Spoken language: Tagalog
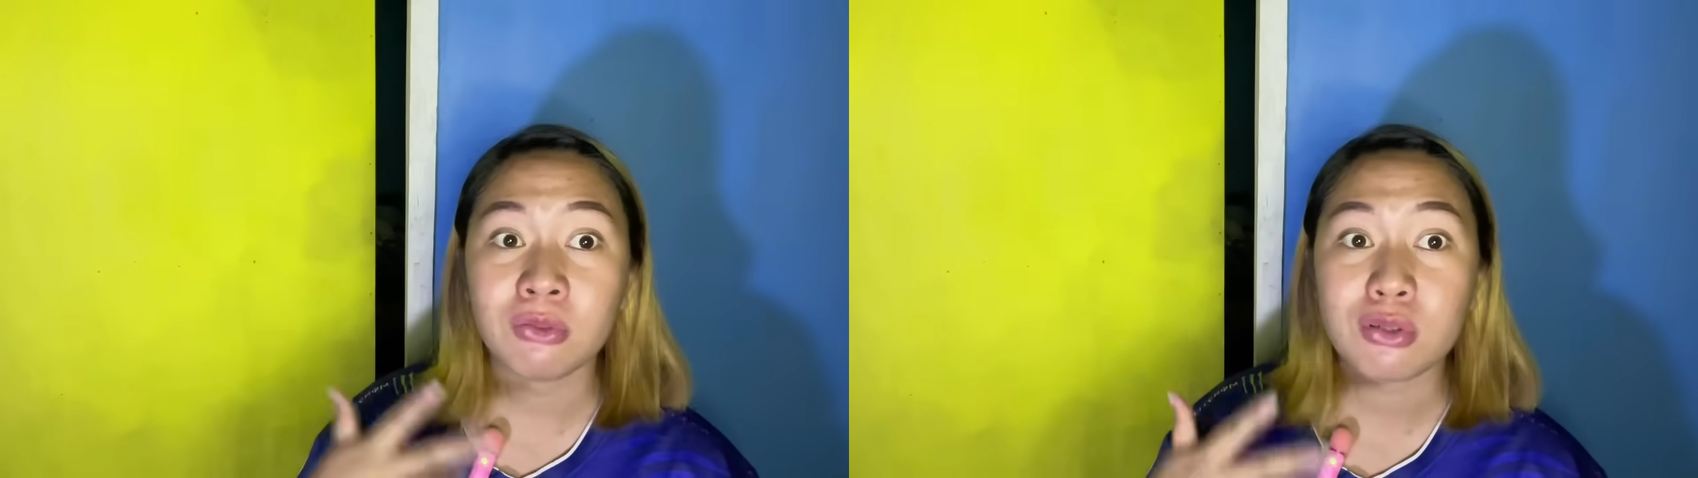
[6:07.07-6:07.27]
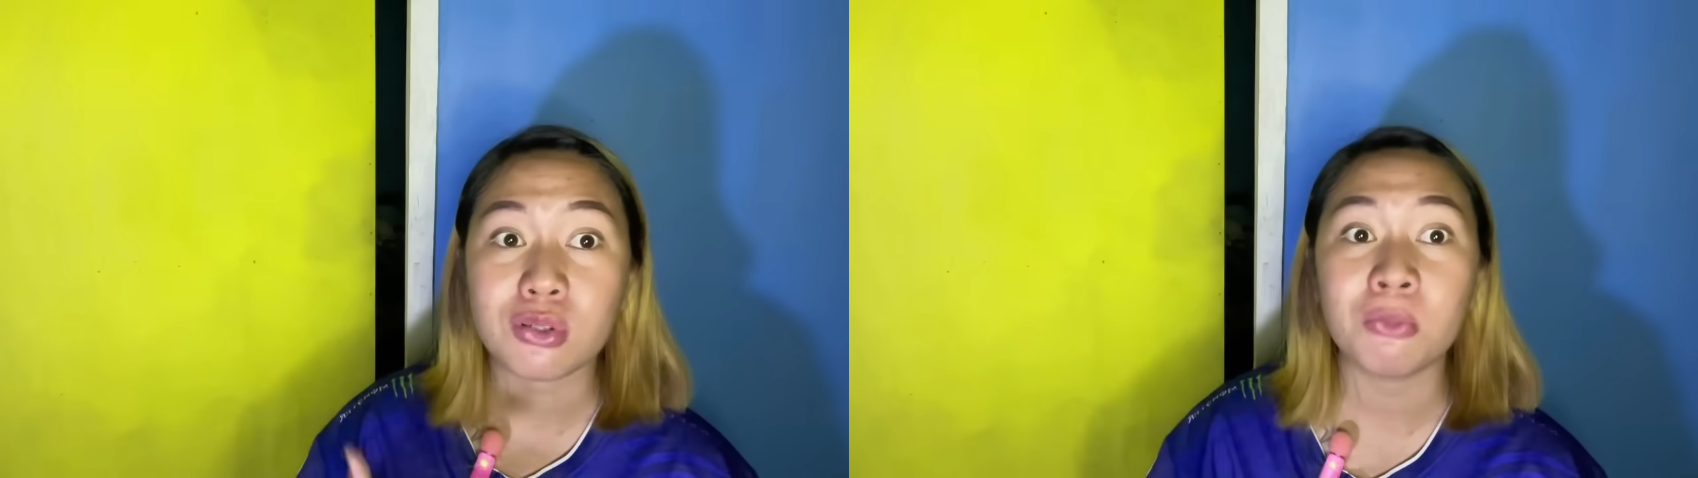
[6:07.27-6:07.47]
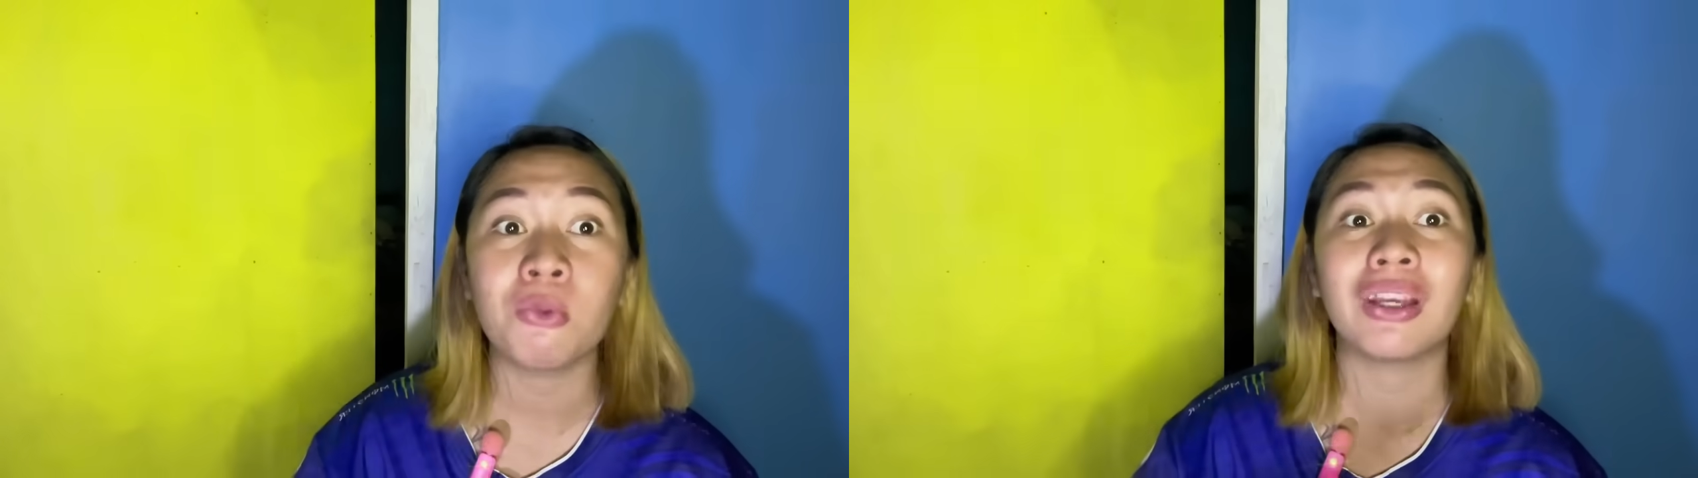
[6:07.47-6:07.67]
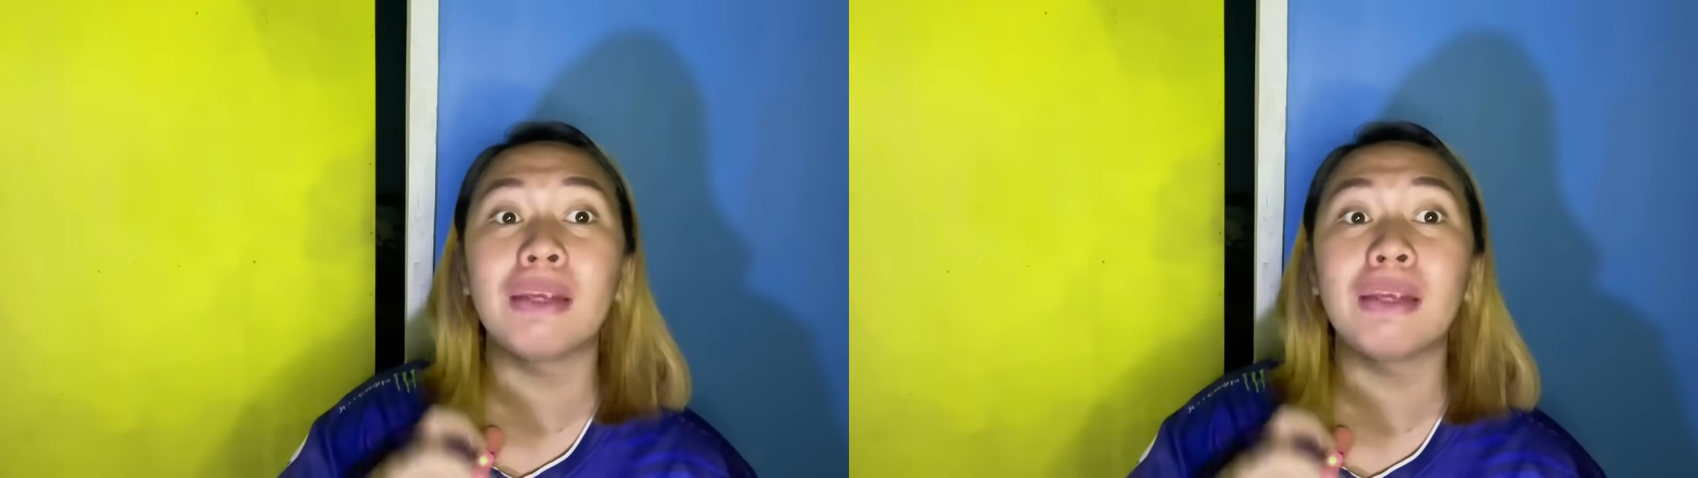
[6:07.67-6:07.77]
gusto mong